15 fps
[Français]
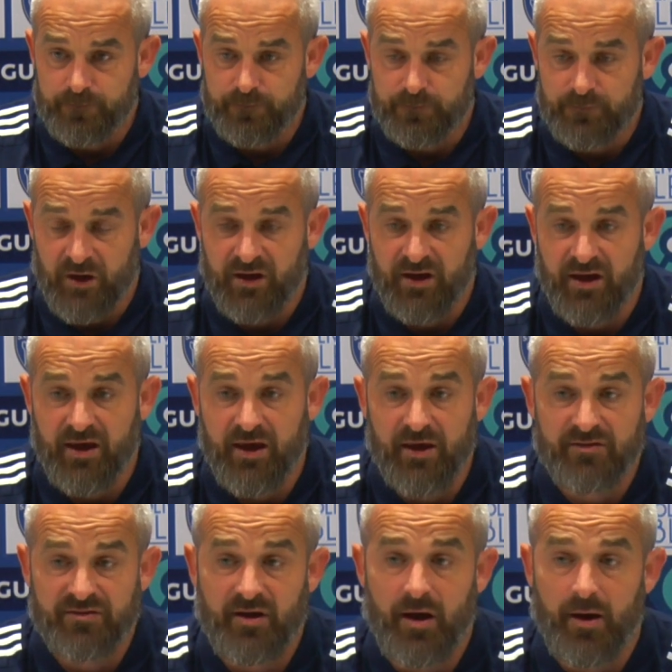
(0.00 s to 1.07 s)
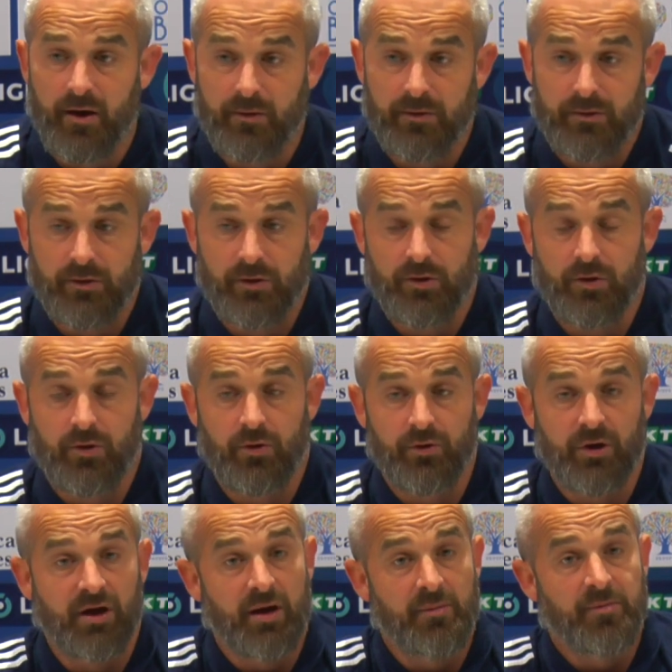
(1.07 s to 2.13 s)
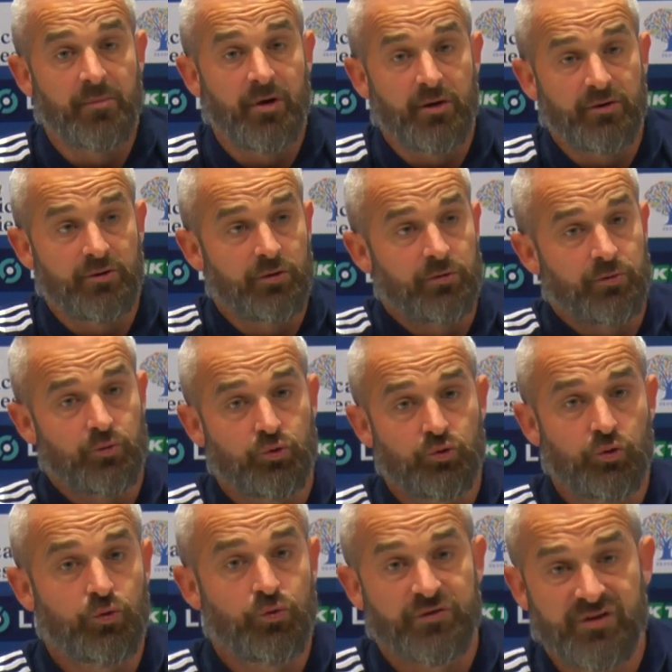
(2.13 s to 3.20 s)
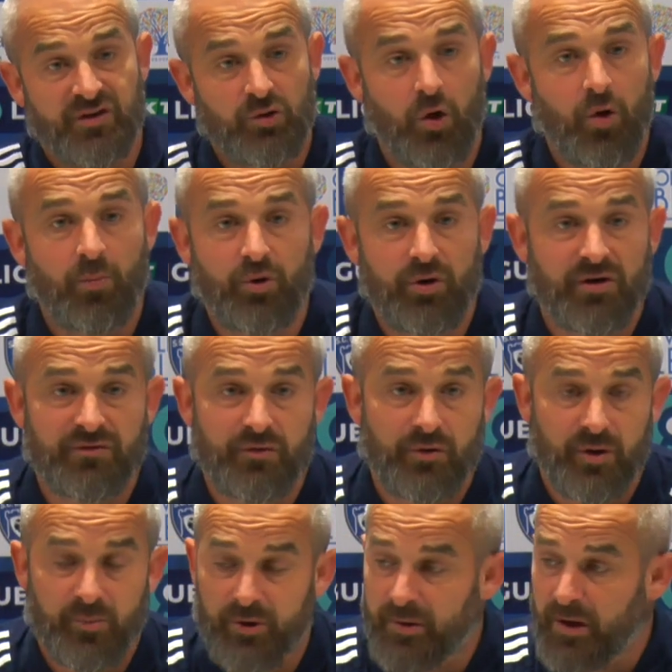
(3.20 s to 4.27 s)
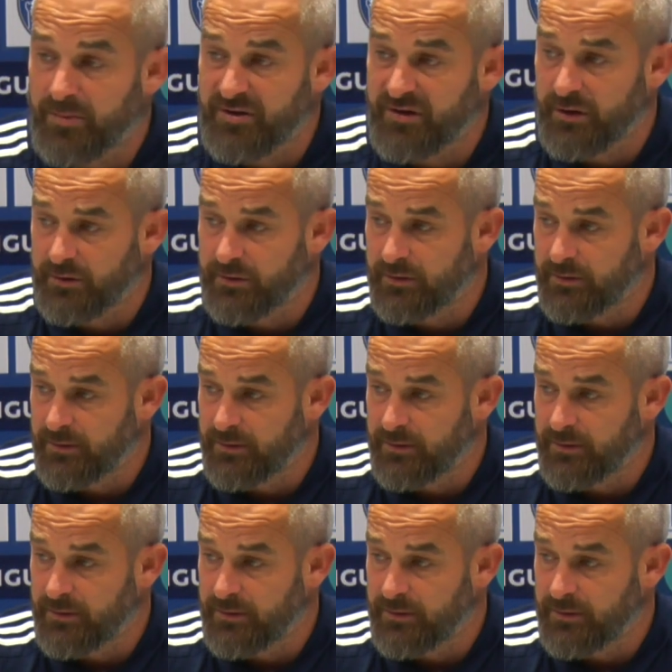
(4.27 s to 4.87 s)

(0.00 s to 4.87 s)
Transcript: malgré ça, on a quand même deux, énormes occasions en première mi-temps